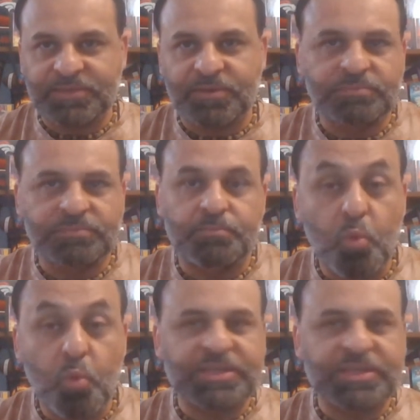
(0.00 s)
muchas
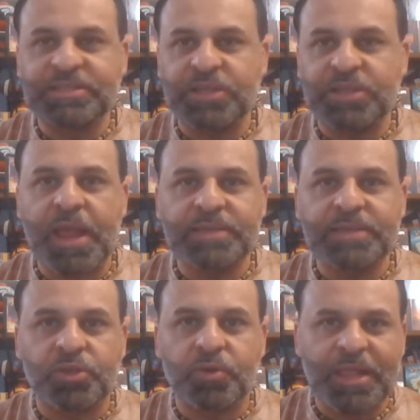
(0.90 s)
extraordinarias
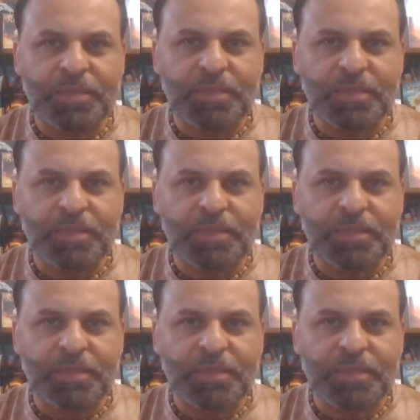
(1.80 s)
dentro del